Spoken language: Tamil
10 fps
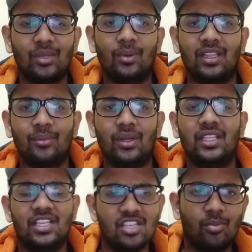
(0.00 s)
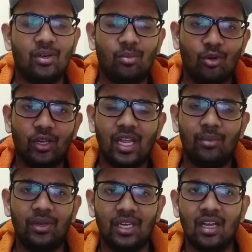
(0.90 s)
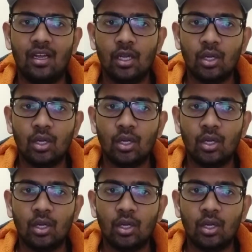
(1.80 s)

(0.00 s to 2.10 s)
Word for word: இந்த படத்தை பார்த்து என்ஜாய் பண்ண போகிறோங்க அப்படின்னா